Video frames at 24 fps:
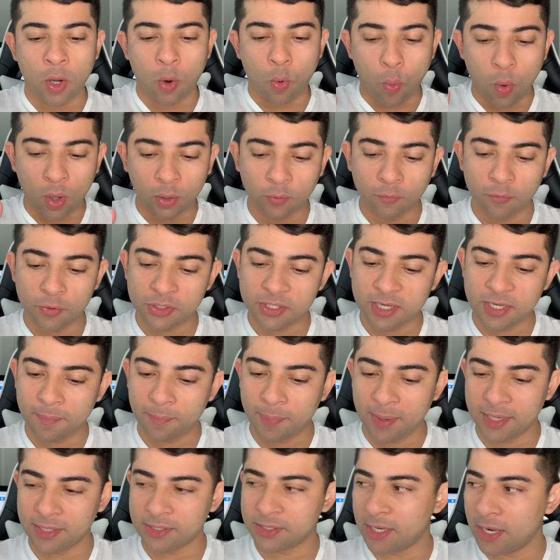Quando você
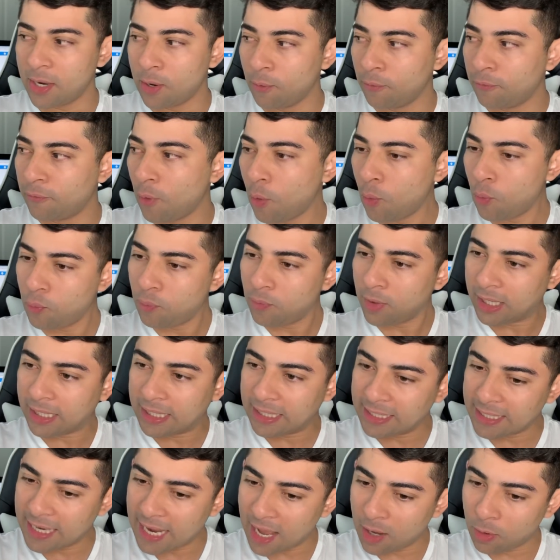pensa, eu vou
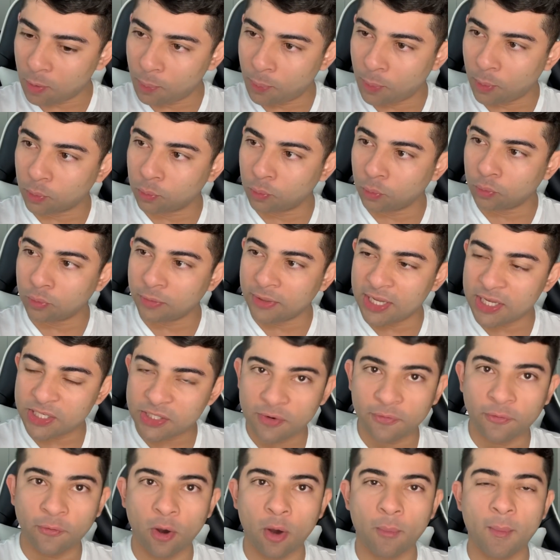criar um produto nesse
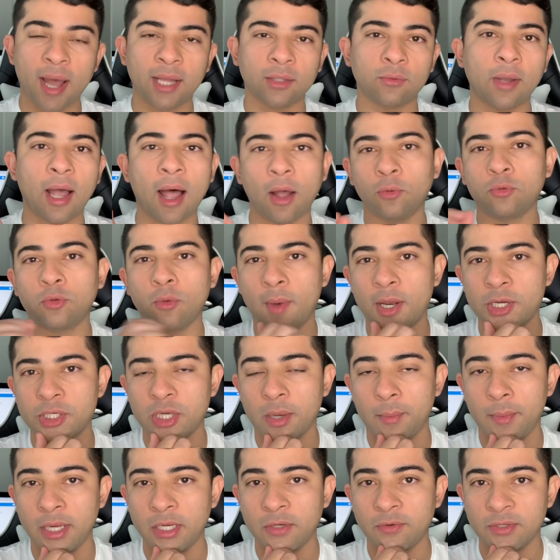formato,
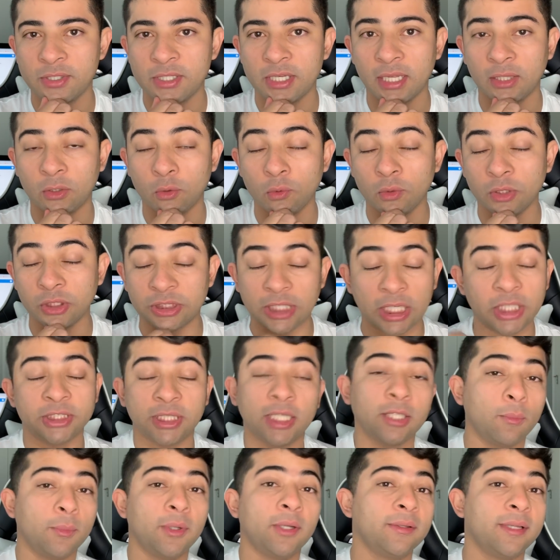automaticamente você já, to, já está
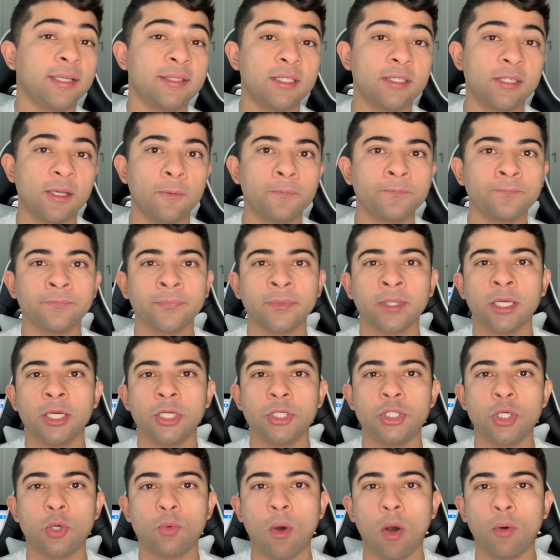tomando decisão
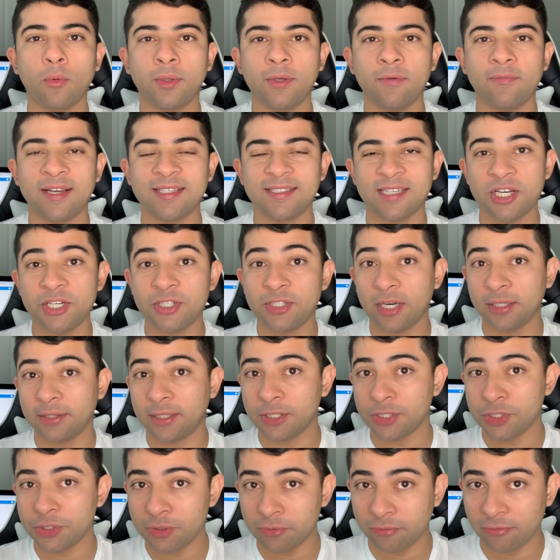de qual que vai ser a
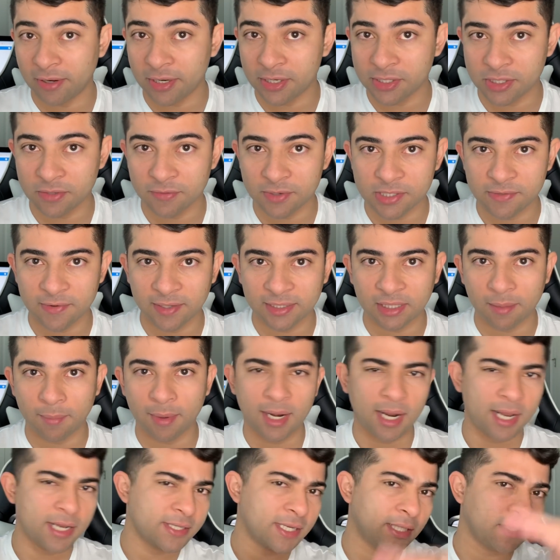estratégia de vendas que você vai
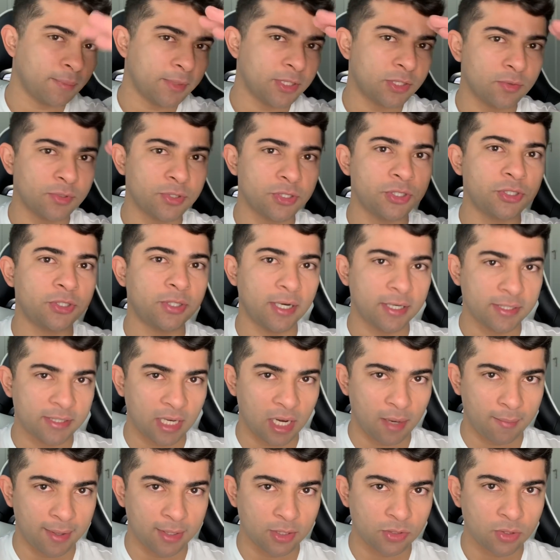trabalhar. Exatamente são esses três
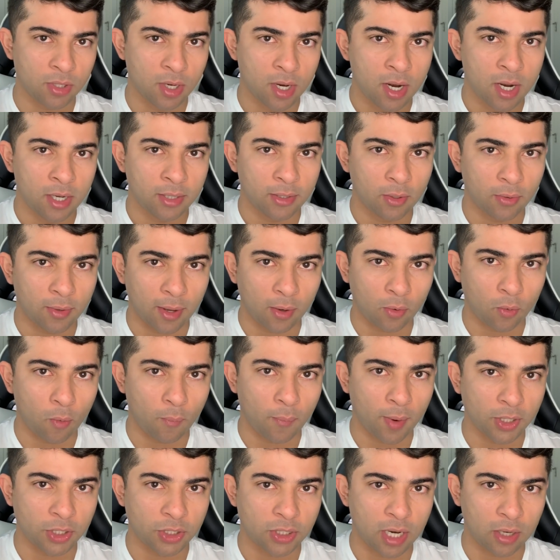elementos que eu quero
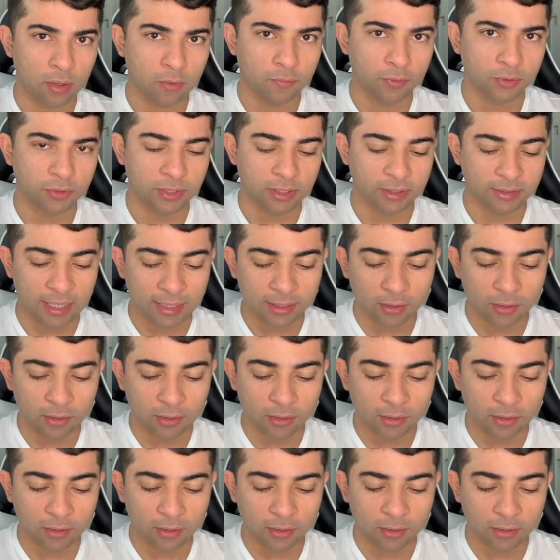compartilhar com vocês. Tá?